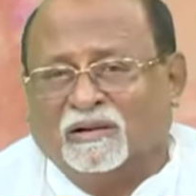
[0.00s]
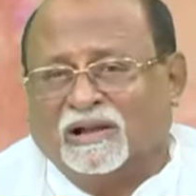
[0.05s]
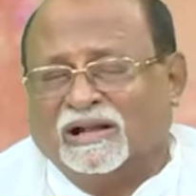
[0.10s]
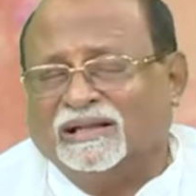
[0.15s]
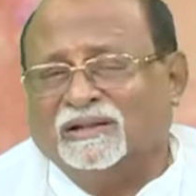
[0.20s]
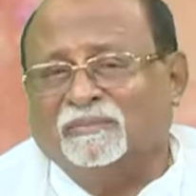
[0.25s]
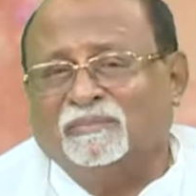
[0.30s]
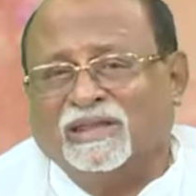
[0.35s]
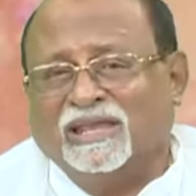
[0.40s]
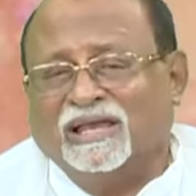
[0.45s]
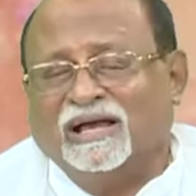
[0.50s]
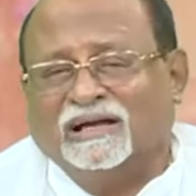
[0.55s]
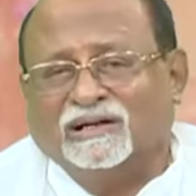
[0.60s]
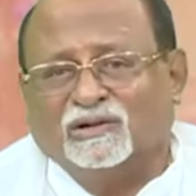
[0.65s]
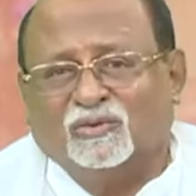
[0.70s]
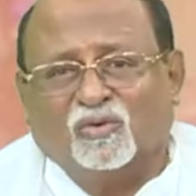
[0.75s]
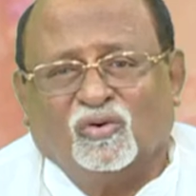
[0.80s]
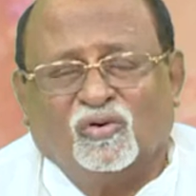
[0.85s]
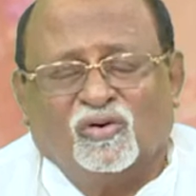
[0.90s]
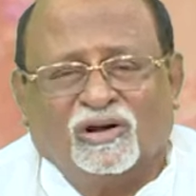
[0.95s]

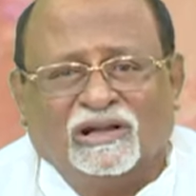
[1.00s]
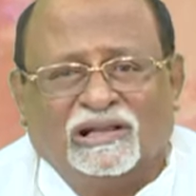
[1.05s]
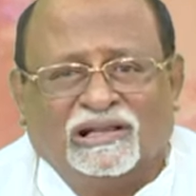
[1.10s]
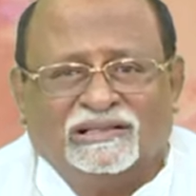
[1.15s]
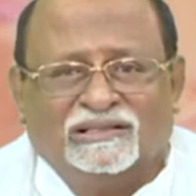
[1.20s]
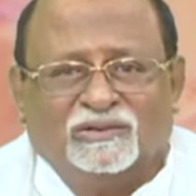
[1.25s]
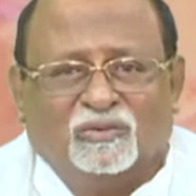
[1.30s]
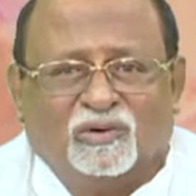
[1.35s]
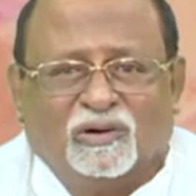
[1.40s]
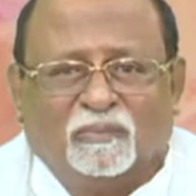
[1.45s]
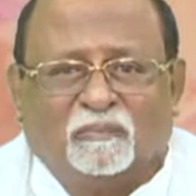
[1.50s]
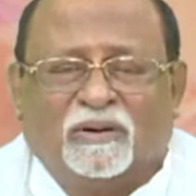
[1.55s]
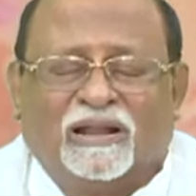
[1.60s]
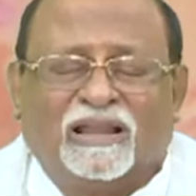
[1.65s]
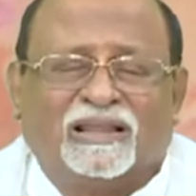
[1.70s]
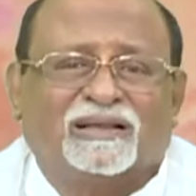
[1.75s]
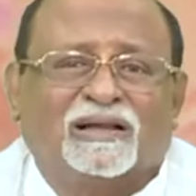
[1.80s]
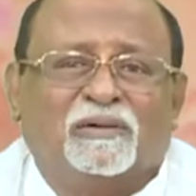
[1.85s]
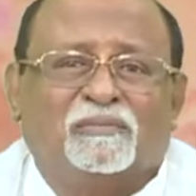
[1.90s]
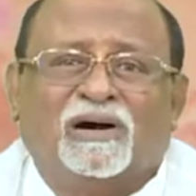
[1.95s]
கடமையாகவோ அல்லது ஒரு
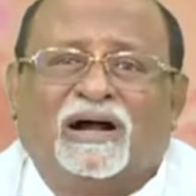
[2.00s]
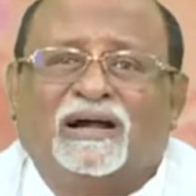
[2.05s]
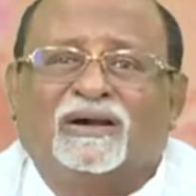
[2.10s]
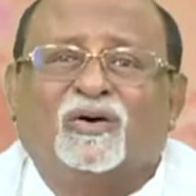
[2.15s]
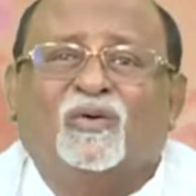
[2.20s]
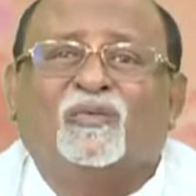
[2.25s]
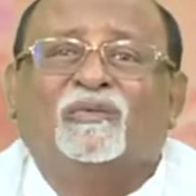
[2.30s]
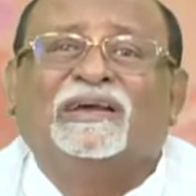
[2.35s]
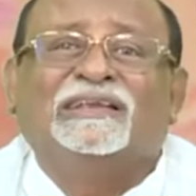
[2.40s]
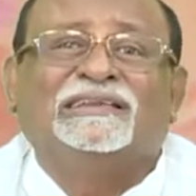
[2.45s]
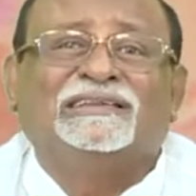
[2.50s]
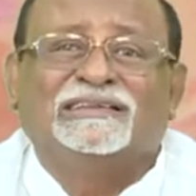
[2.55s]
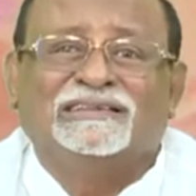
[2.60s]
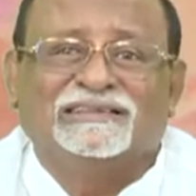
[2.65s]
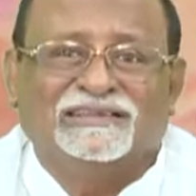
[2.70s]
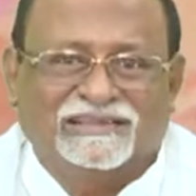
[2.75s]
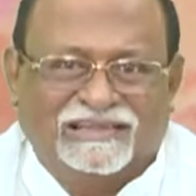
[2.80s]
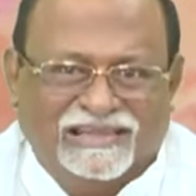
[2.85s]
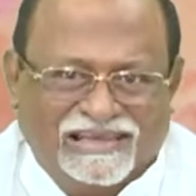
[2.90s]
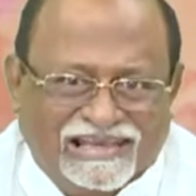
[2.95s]
பழக்கமாகவோ
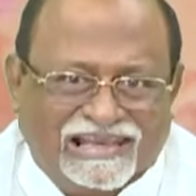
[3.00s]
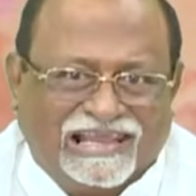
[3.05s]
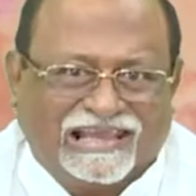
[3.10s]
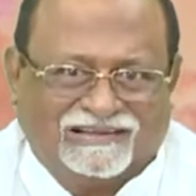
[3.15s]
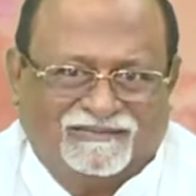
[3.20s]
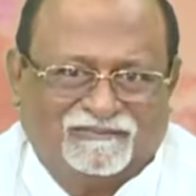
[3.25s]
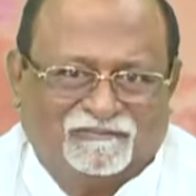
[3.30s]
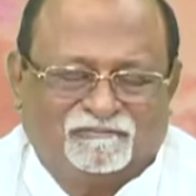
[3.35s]
வைத்திருந்தது இல்லை